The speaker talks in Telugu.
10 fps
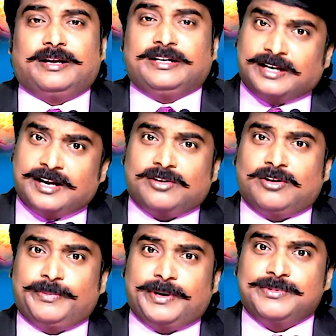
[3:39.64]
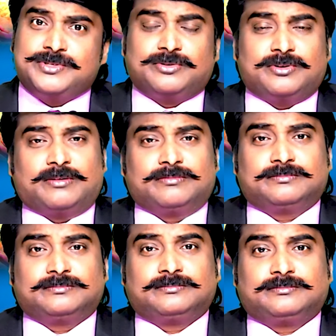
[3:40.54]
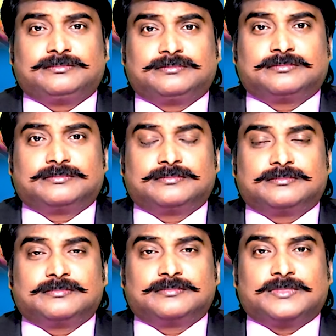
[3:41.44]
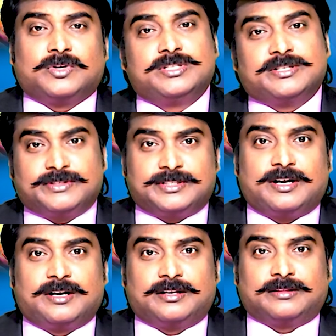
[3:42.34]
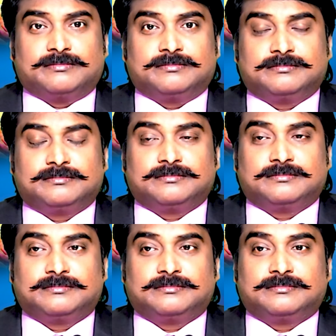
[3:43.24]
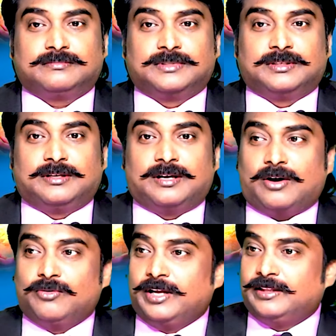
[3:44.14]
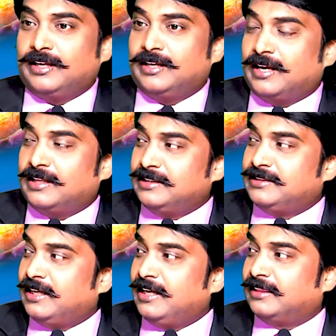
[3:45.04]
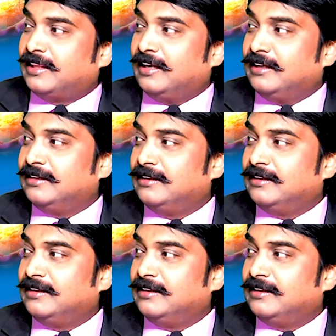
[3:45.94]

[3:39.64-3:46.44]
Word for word: ఇంటర్నెట్లోనే ప్రేమించుకున్నారు కొన్ని సంవత్సరాల క్రితం అవునైతే అజిత్ చెయ్యి ఎత్తాలి